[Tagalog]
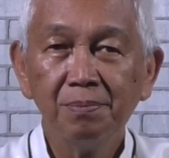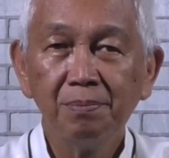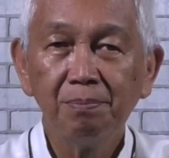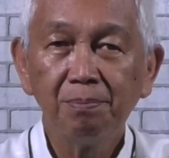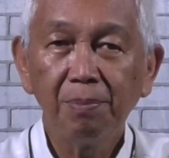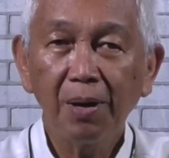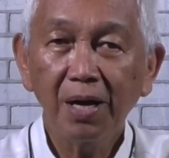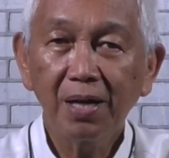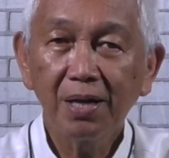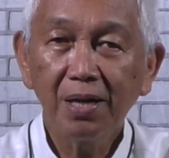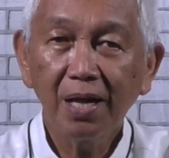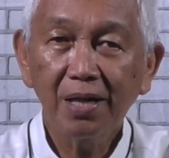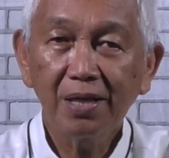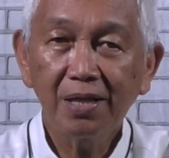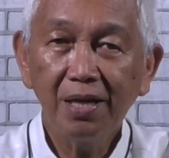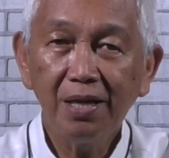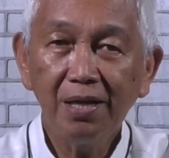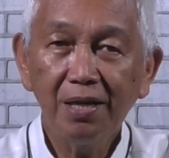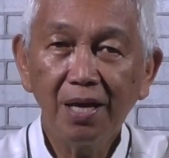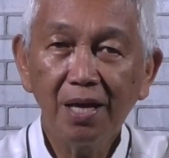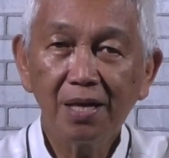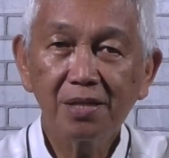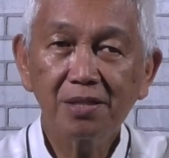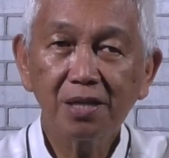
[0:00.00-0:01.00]

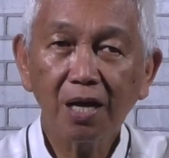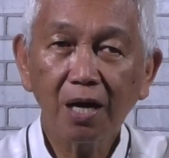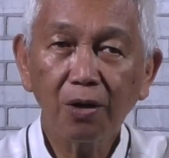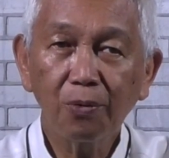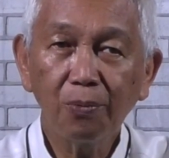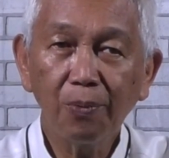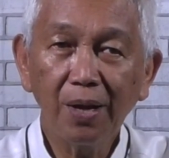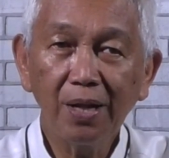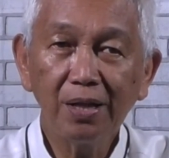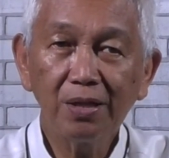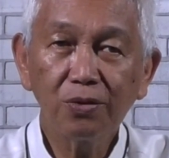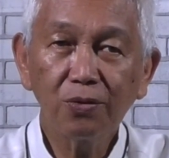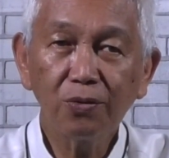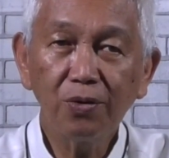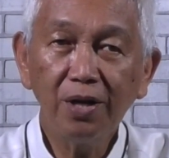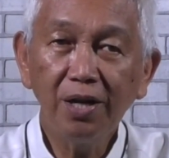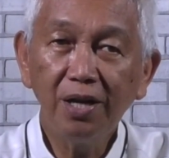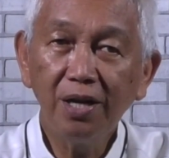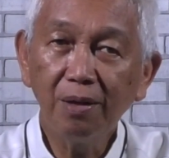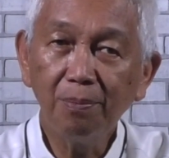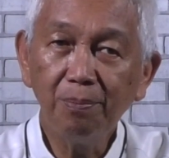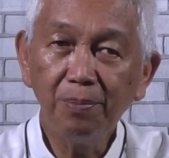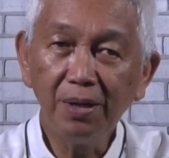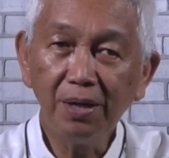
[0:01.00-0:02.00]
Pagdating niya sa kwento
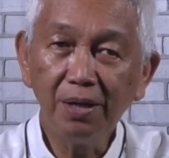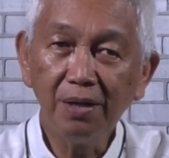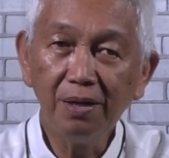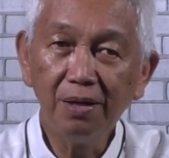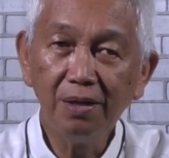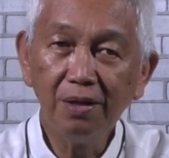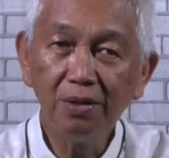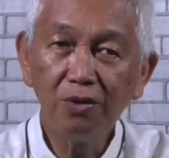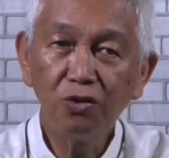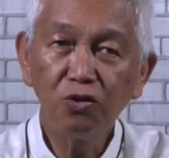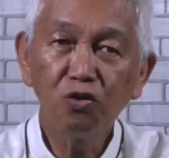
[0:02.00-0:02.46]
ni David,